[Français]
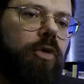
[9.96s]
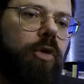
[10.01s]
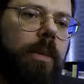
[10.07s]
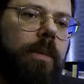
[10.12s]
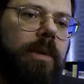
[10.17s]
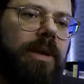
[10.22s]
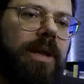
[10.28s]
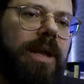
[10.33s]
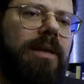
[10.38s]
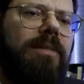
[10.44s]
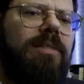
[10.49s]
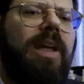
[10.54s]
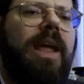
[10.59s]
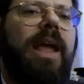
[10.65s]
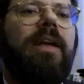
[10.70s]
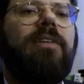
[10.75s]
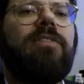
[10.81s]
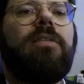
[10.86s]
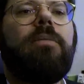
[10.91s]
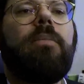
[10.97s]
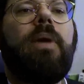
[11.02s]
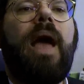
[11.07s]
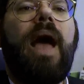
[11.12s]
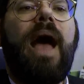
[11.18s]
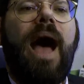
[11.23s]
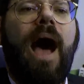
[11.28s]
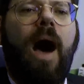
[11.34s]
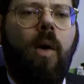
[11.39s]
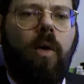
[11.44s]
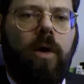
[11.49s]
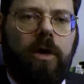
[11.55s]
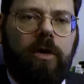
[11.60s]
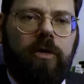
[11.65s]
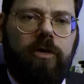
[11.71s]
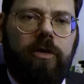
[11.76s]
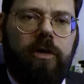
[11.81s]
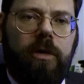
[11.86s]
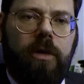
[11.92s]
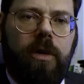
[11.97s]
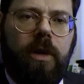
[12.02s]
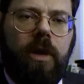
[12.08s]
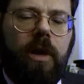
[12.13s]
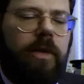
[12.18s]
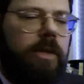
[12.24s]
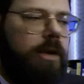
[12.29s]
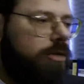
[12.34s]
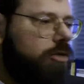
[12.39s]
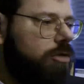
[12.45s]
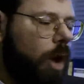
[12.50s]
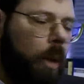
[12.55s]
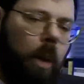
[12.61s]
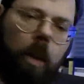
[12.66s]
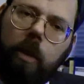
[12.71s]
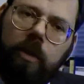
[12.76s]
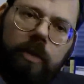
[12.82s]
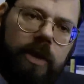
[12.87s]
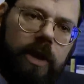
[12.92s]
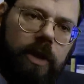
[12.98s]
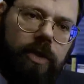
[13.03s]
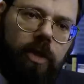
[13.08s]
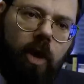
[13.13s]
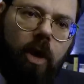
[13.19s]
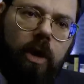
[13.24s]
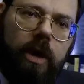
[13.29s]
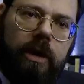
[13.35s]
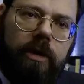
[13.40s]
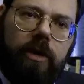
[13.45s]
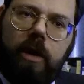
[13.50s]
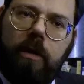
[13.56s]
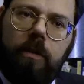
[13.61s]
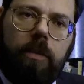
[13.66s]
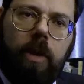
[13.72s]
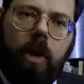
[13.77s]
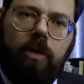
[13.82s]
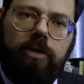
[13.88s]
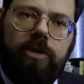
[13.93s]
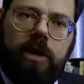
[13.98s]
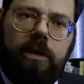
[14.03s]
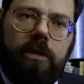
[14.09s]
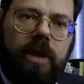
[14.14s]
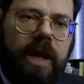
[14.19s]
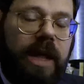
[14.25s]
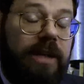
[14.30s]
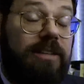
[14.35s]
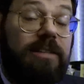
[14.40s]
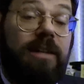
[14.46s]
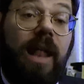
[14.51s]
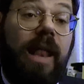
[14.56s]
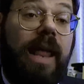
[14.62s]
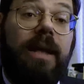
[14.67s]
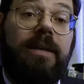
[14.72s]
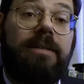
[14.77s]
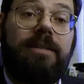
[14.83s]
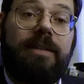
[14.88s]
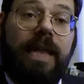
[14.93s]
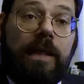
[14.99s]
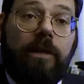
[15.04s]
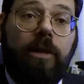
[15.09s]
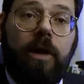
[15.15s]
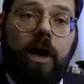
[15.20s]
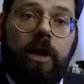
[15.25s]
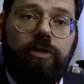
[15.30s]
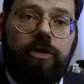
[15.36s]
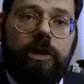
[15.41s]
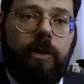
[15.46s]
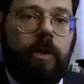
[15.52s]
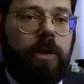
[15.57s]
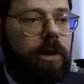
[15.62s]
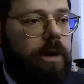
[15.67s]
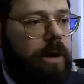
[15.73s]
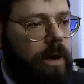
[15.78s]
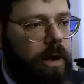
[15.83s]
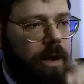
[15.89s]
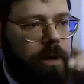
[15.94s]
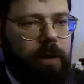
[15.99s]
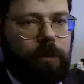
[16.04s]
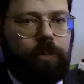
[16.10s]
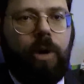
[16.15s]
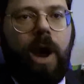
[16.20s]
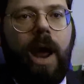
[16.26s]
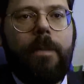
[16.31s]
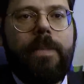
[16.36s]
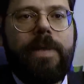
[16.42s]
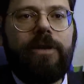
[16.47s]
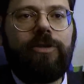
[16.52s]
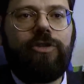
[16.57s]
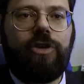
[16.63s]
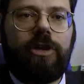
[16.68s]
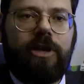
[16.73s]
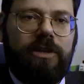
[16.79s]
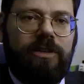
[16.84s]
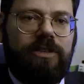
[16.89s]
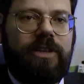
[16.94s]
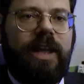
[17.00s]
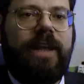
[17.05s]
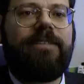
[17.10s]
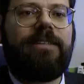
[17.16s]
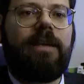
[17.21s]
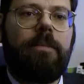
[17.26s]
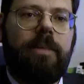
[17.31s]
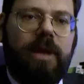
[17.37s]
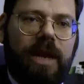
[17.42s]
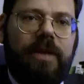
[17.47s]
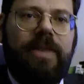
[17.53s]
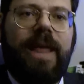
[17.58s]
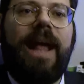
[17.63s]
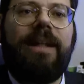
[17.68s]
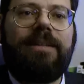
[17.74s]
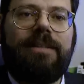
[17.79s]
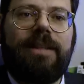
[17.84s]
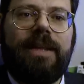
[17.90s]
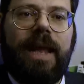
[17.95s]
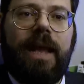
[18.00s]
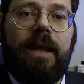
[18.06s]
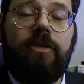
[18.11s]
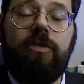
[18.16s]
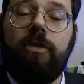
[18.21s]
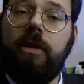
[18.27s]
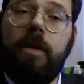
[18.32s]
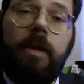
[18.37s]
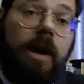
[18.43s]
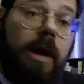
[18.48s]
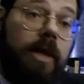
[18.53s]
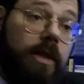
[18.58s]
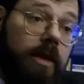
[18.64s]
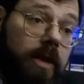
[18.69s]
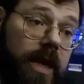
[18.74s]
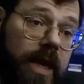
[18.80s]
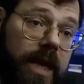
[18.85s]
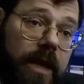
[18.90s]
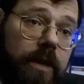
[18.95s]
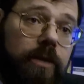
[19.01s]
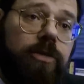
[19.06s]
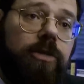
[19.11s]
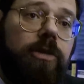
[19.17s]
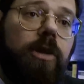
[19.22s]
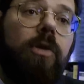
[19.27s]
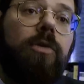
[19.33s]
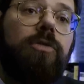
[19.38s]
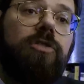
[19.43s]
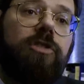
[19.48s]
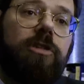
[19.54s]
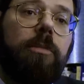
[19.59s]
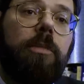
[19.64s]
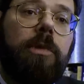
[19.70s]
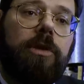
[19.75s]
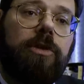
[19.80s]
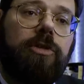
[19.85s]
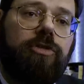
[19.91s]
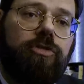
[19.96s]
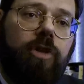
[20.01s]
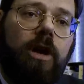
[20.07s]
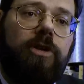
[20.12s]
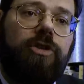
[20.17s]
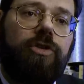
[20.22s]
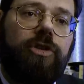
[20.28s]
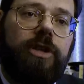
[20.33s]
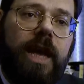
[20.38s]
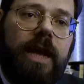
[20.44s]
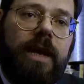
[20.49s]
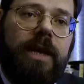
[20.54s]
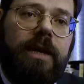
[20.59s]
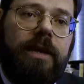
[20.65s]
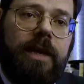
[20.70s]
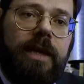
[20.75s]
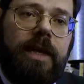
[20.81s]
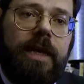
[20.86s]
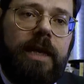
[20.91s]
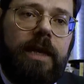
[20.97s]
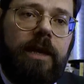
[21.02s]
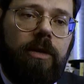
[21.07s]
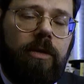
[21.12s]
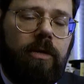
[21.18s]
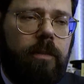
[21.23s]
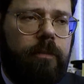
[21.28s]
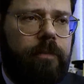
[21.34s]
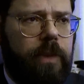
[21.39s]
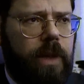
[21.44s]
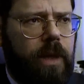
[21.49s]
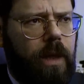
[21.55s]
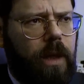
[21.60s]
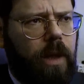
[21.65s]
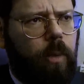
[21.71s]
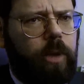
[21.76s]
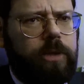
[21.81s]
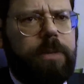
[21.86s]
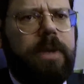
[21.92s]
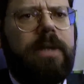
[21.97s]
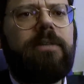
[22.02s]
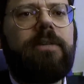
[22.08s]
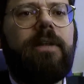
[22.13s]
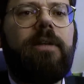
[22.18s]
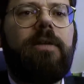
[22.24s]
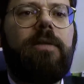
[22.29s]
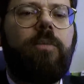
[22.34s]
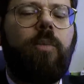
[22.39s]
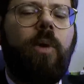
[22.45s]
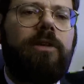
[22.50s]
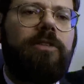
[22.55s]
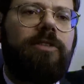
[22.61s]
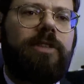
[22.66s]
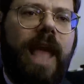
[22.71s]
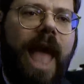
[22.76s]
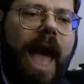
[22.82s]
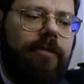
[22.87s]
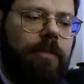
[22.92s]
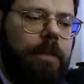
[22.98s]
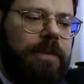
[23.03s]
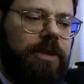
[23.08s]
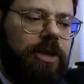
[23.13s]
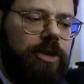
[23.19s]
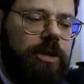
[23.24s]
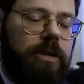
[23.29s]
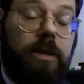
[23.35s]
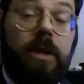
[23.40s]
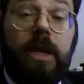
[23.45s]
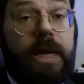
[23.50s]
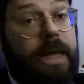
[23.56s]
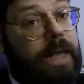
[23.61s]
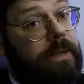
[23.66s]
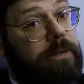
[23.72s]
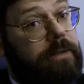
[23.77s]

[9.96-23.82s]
des heures aux Européens pour trouver le moindre accord. Personne n'a l'autorité suffisante pour s'imposer. L'Europe, ça ne marche pas comme un pays avec un Premier ministre qui pourrait être notre unique interlocuteur. Non, en Europe, il n'y a pas encore de vraie structure politique de ce type.